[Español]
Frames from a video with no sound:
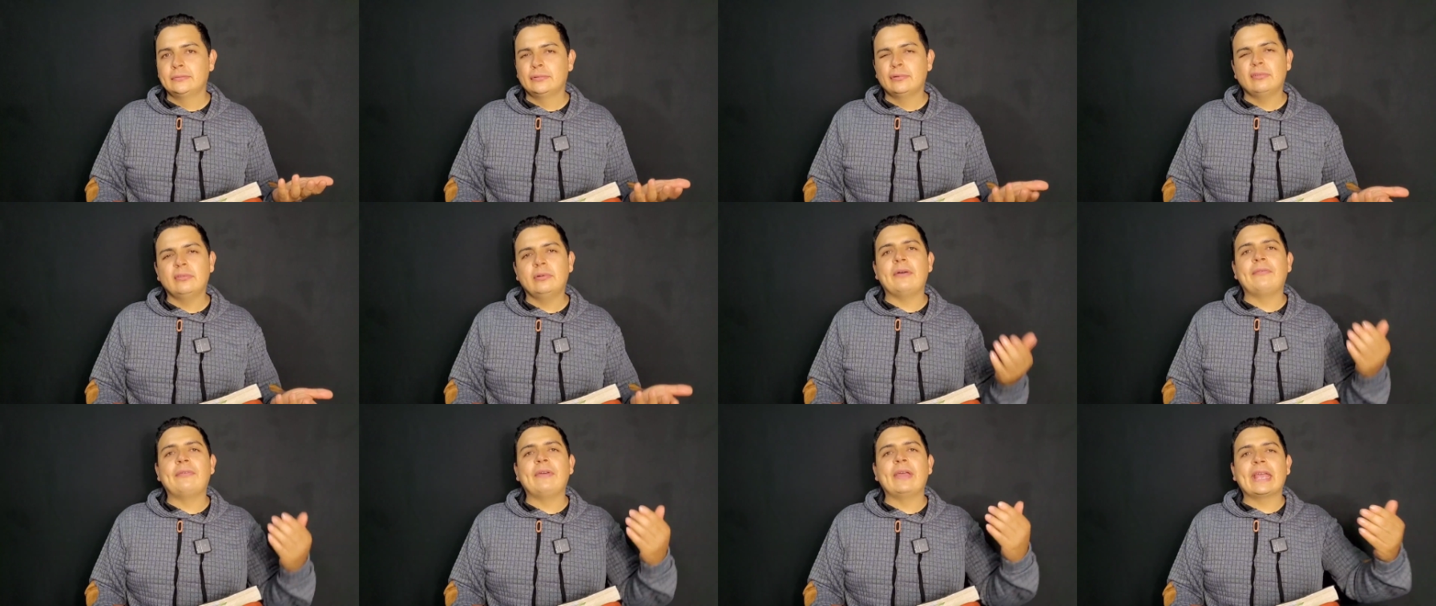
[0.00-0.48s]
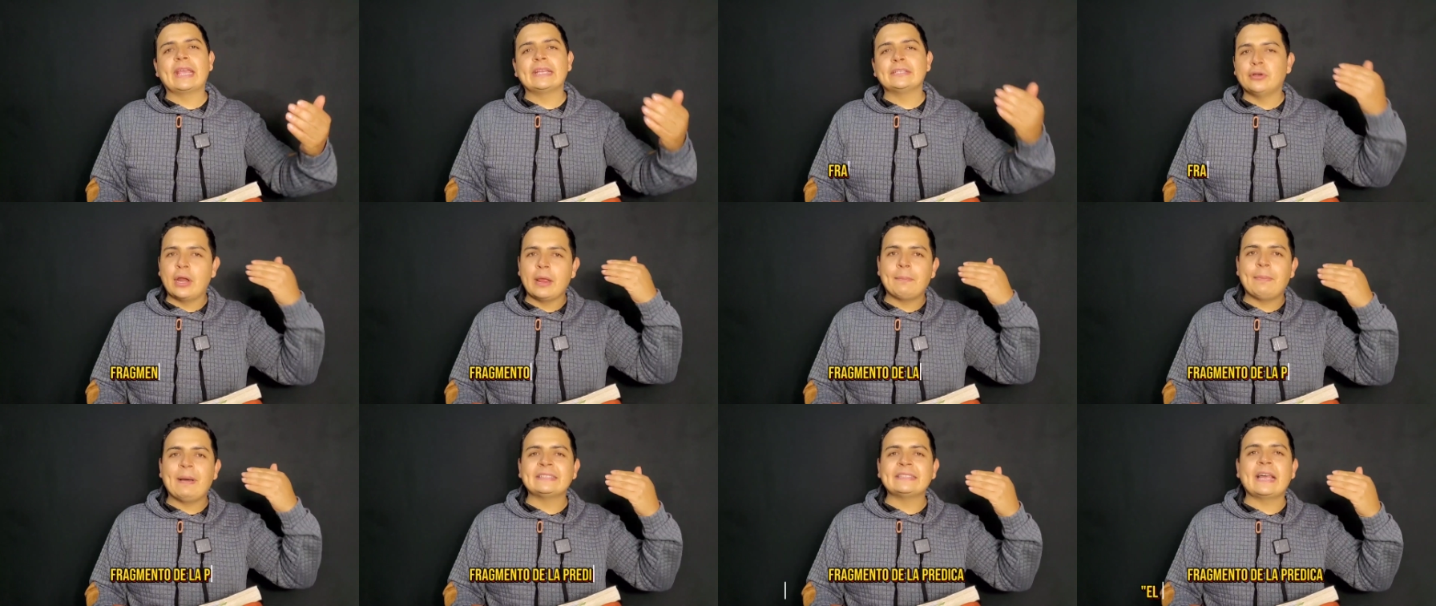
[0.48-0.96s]
una fe que
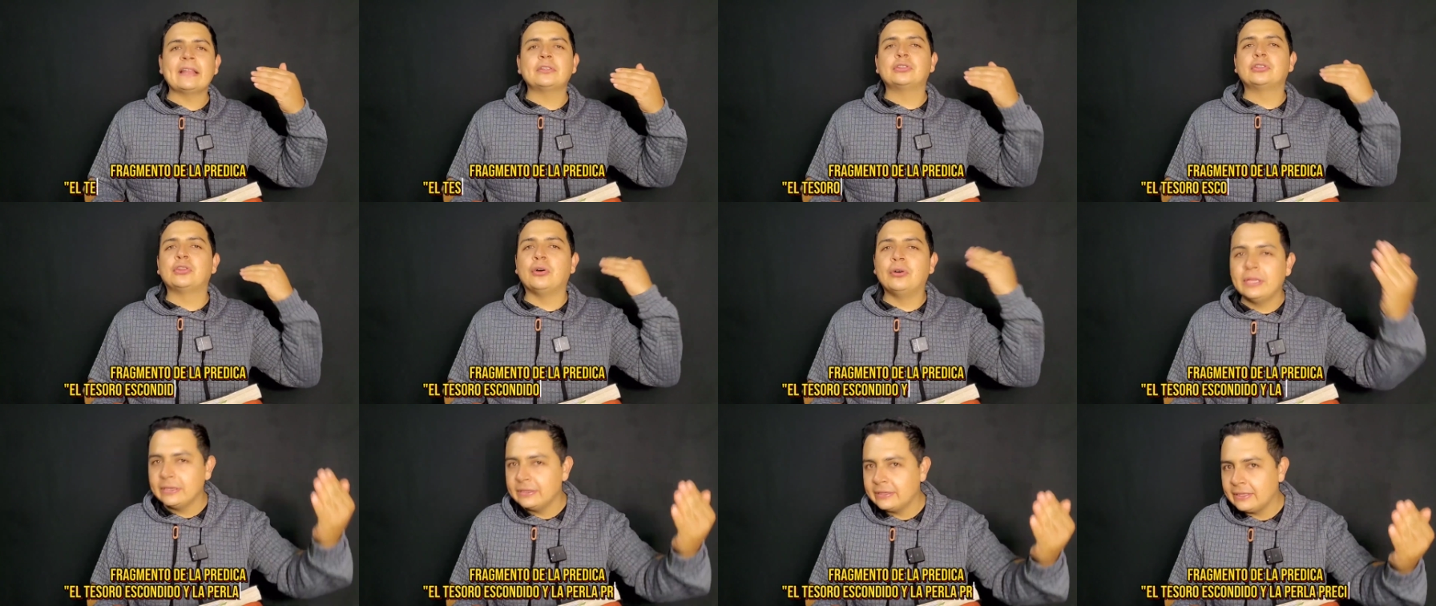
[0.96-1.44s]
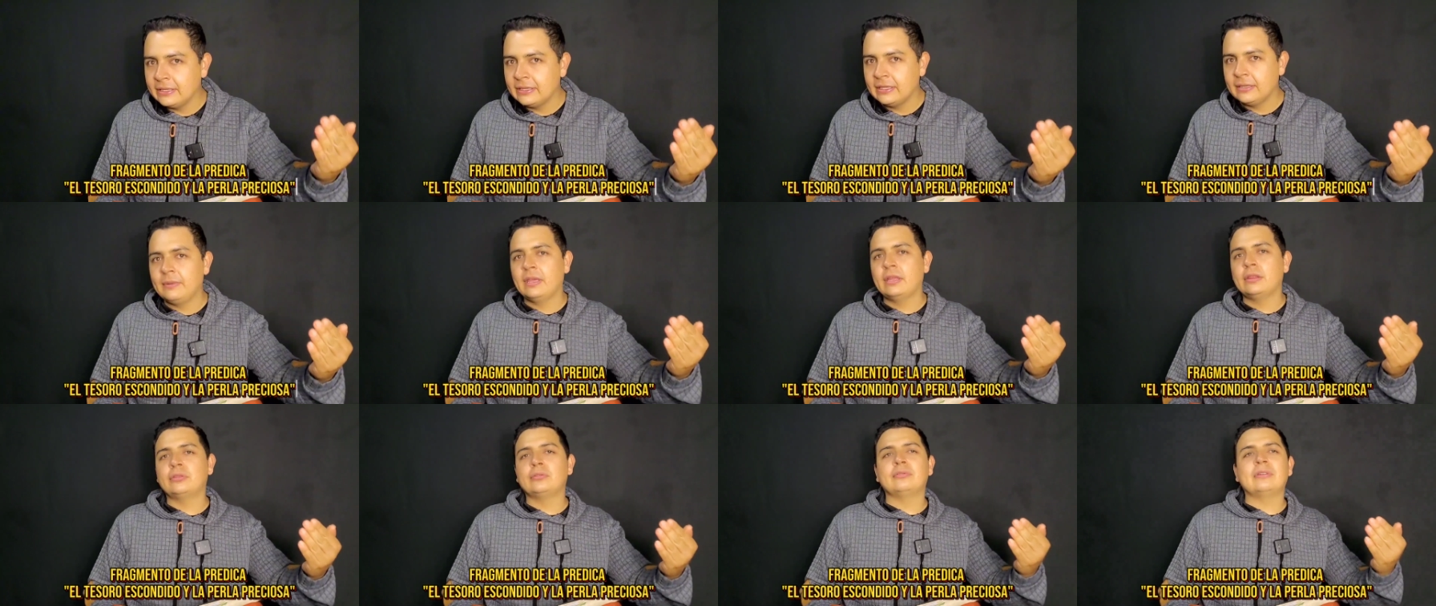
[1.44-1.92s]
sobrepasa todo
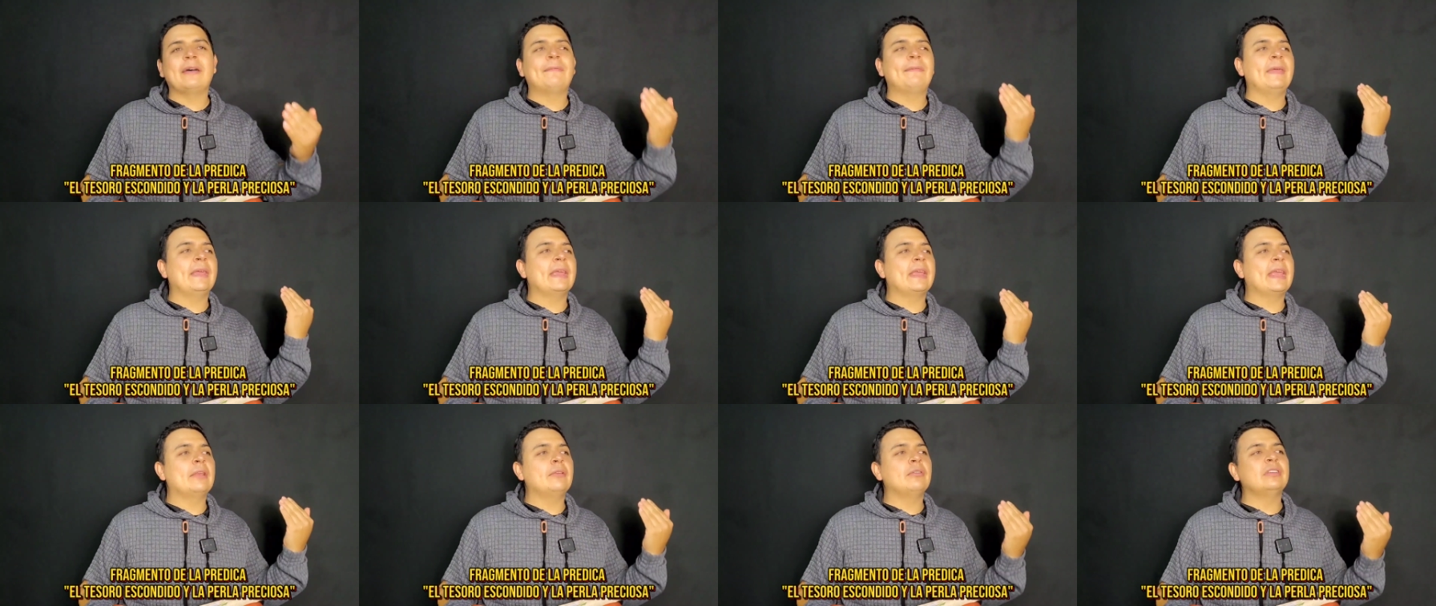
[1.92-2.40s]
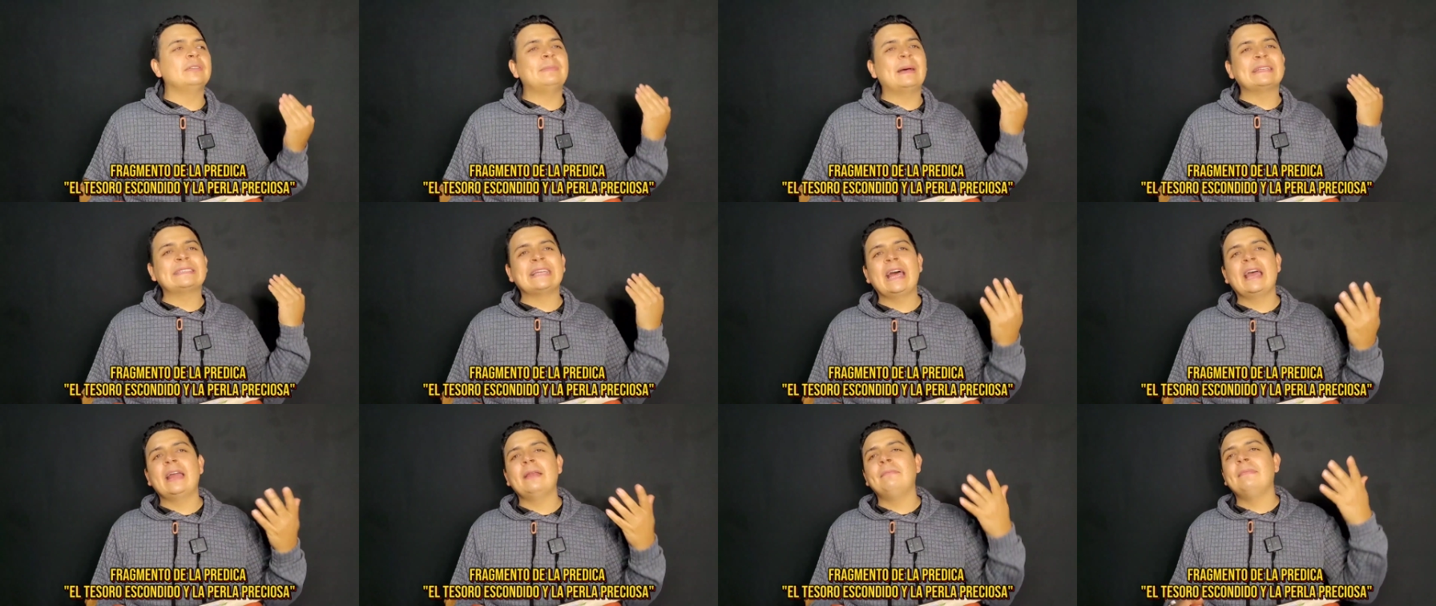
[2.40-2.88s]
entendimiento, una fe que no es
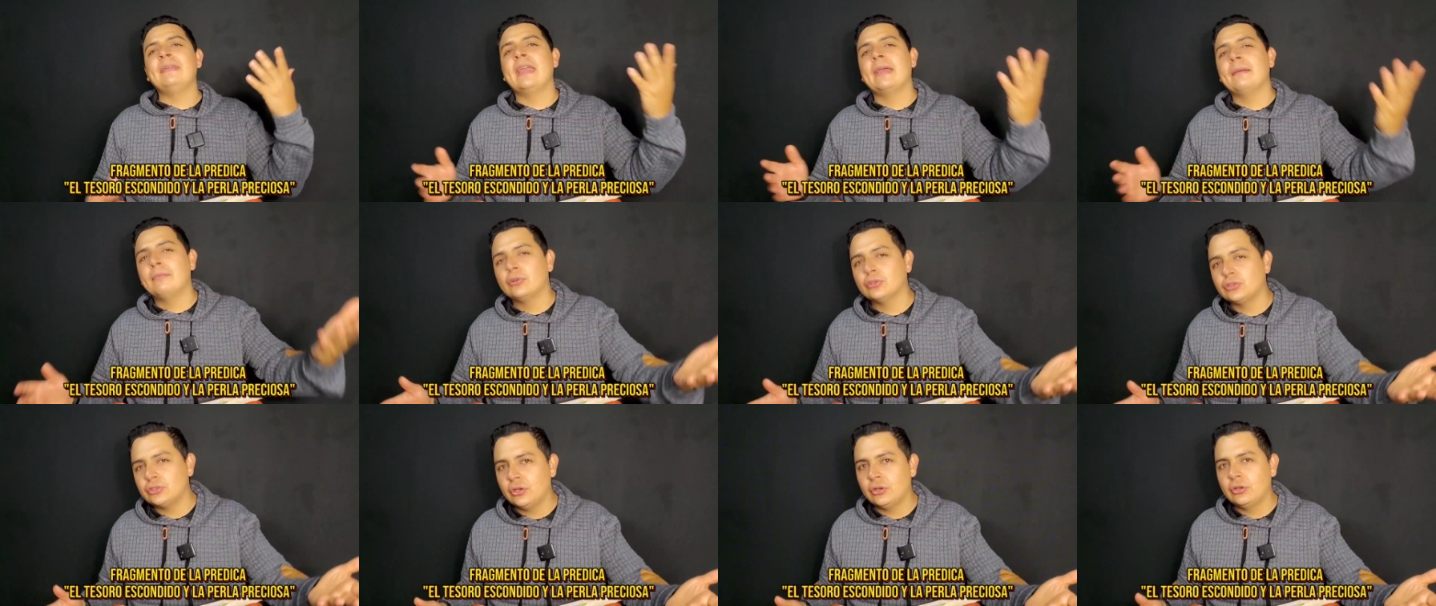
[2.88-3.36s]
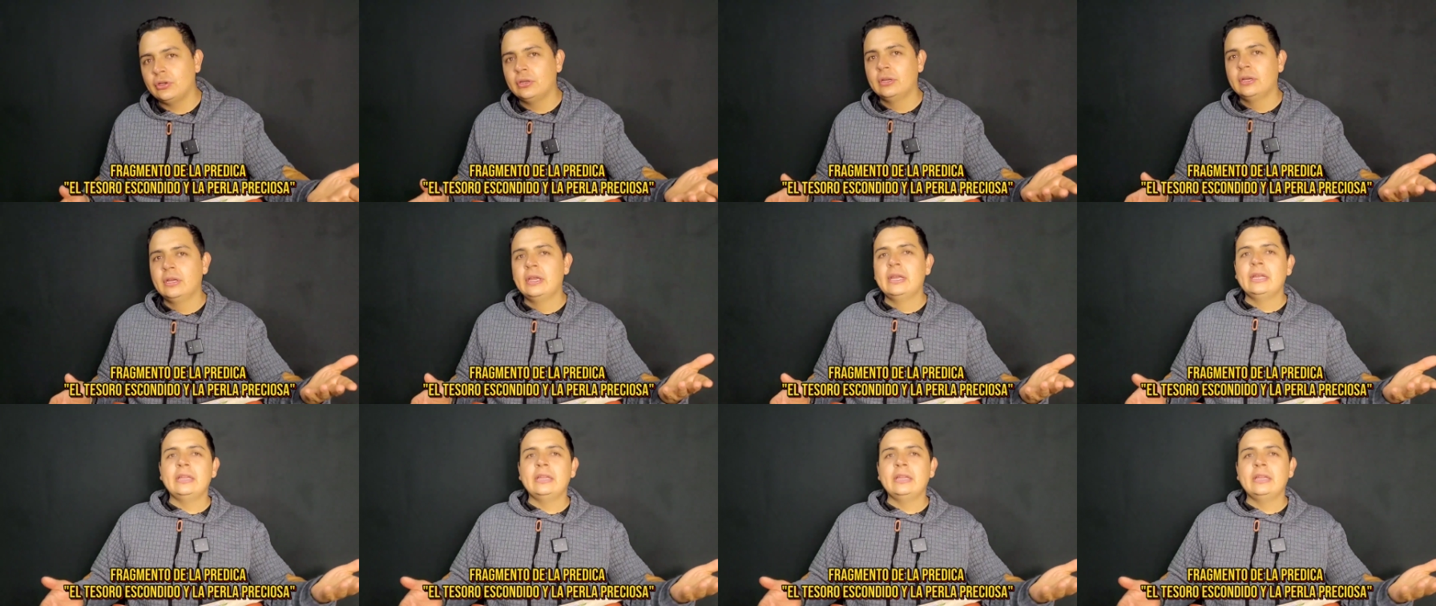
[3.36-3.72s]
basada en mi emoción,